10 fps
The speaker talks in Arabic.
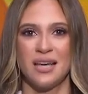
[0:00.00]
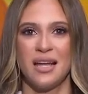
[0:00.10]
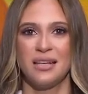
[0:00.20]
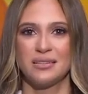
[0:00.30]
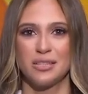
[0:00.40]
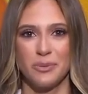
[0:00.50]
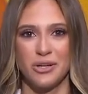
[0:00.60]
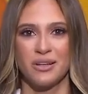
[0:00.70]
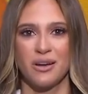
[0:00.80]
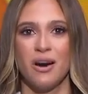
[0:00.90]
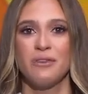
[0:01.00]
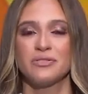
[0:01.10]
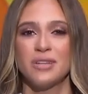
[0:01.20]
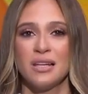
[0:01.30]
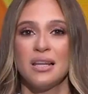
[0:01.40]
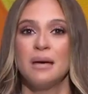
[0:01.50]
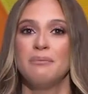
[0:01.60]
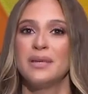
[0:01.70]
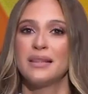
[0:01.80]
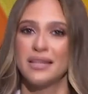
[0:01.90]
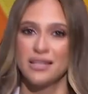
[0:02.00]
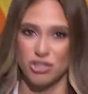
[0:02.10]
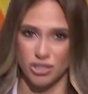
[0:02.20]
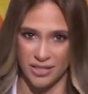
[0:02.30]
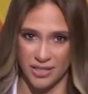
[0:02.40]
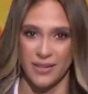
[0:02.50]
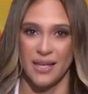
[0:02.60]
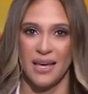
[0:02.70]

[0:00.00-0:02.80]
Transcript: الدنمارك أفضل من لا شيء